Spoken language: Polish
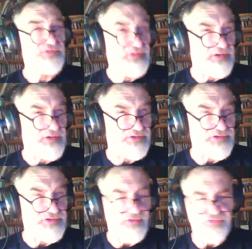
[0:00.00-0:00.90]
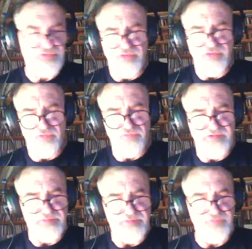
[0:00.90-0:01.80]
tyle, jeśli chodzi o
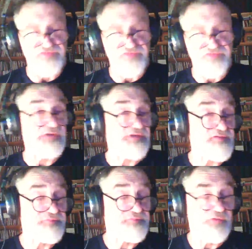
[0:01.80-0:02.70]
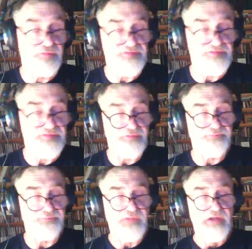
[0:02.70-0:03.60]
uwagi muzyczne, a teraz
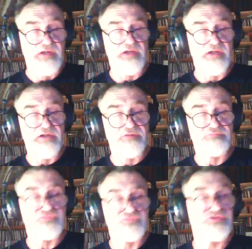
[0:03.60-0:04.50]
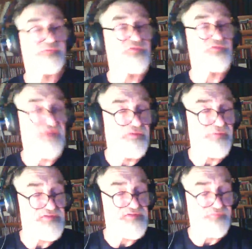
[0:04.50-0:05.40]
obiecałem, e, że poznają
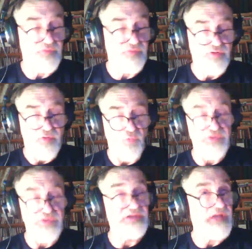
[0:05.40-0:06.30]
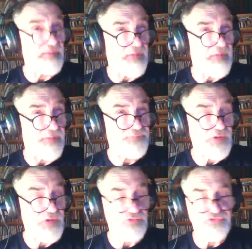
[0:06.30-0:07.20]
Państwo Williama.
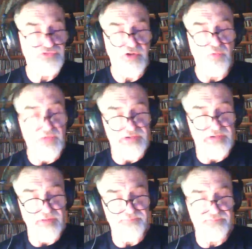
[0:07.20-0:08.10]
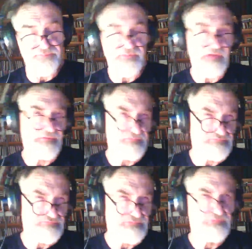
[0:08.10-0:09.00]
Otóż William
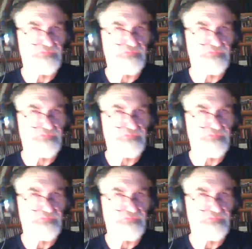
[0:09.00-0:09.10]
mm,